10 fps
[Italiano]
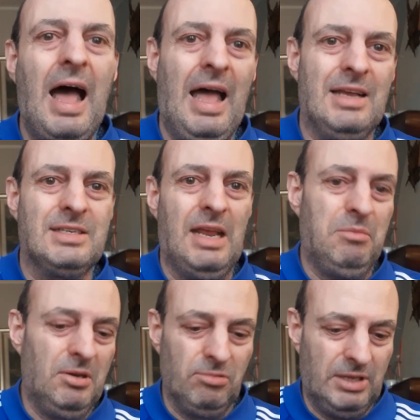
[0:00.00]
a 6
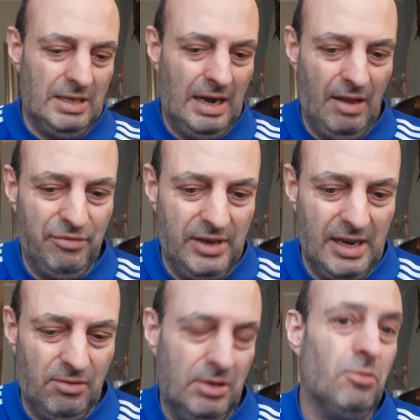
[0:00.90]
minuti dalla
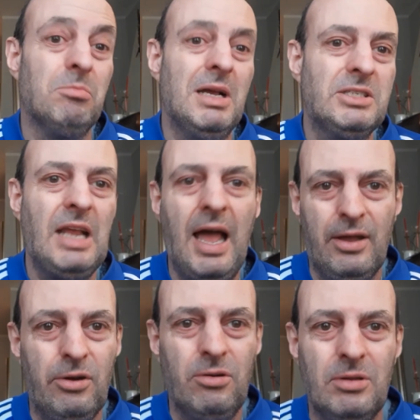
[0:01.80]
fine, quindi un
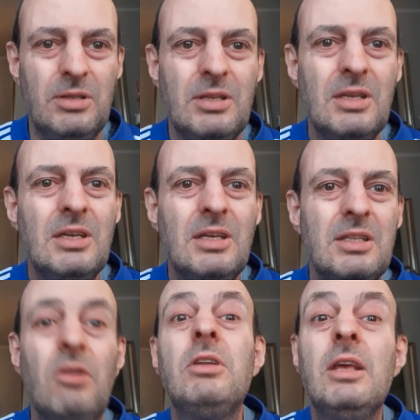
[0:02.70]
massacro.
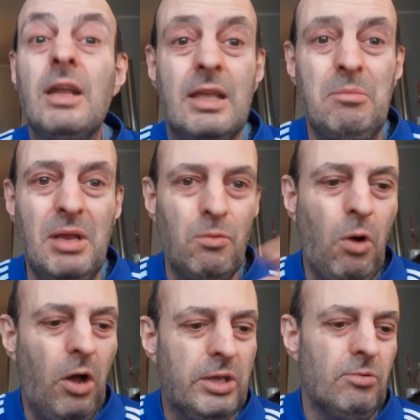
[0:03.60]
Devo dire che
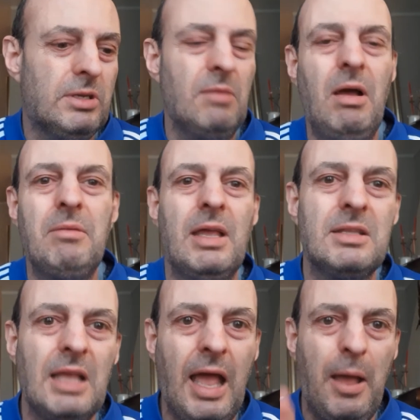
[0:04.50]
Milwaukee
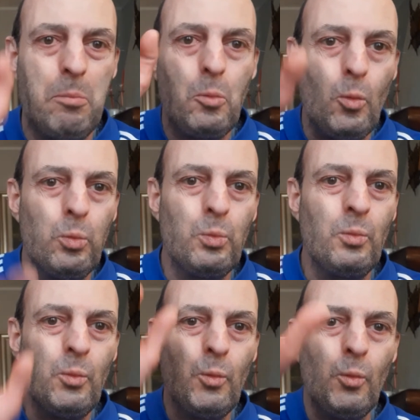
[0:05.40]
ultimamente è
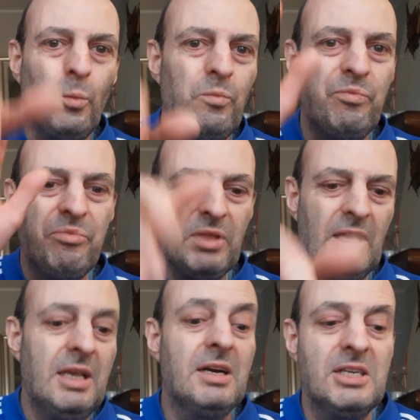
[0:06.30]

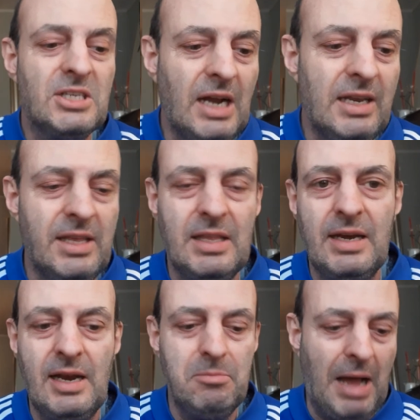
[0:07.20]
in risalita
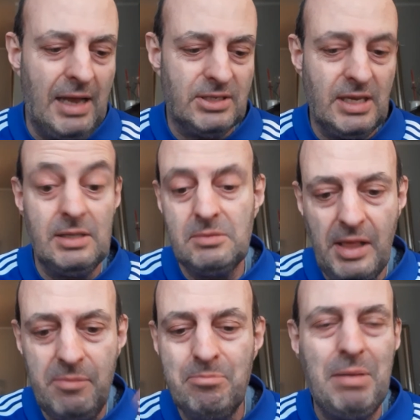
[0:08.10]
nel basket,
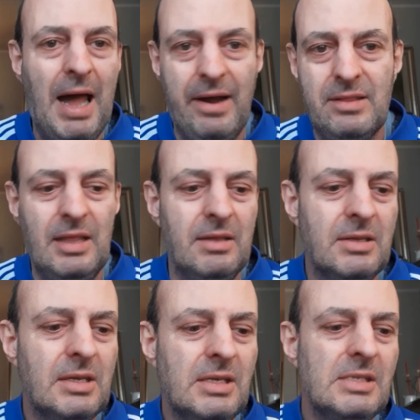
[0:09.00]
in parte.
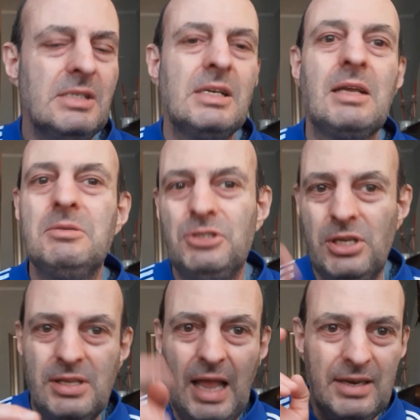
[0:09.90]

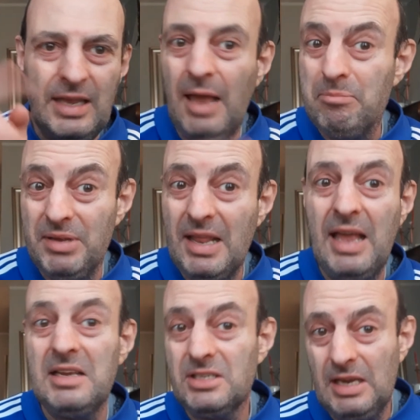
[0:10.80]
Città di Happy
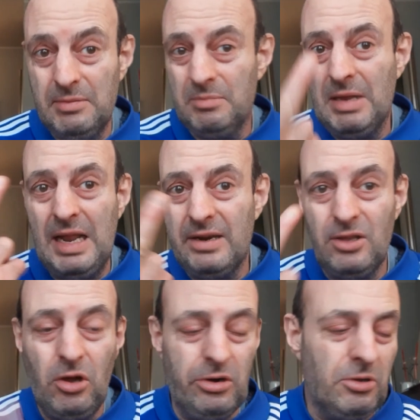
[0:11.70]
Days, me la
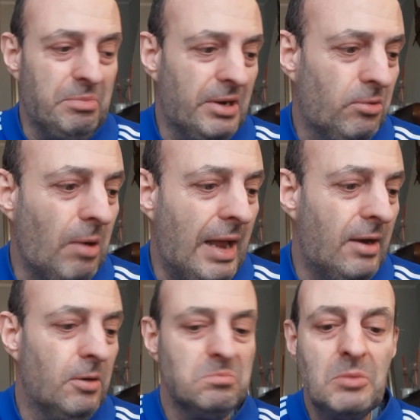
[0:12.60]
ricordo per quello.